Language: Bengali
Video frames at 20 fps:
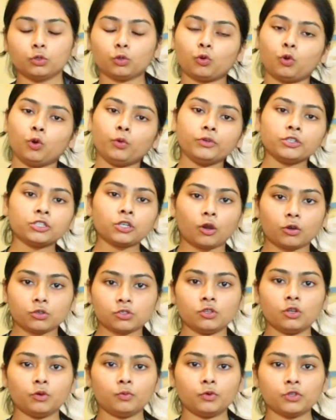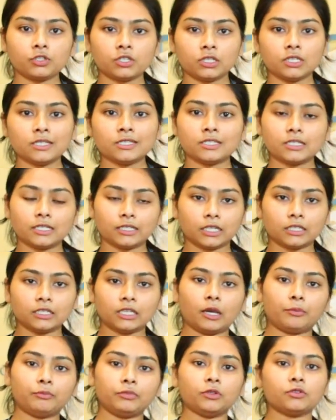তো খুবই সহজলভ্য জিনিস যেটা
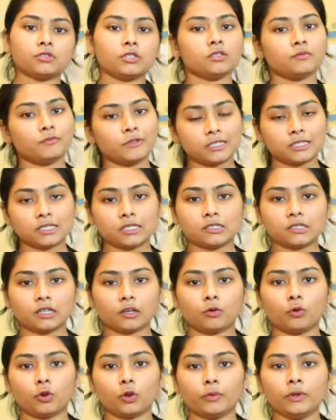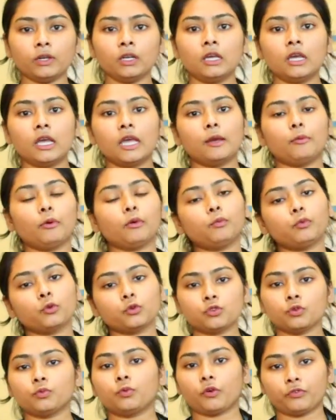দিয়ে আপনি হচ্ছে বিজনেসটা করবেন এবং
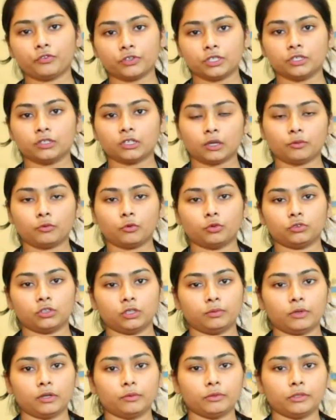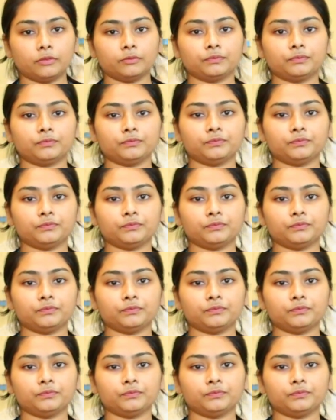প্রচুর প্রফিট ইনকাম করতে পারবেন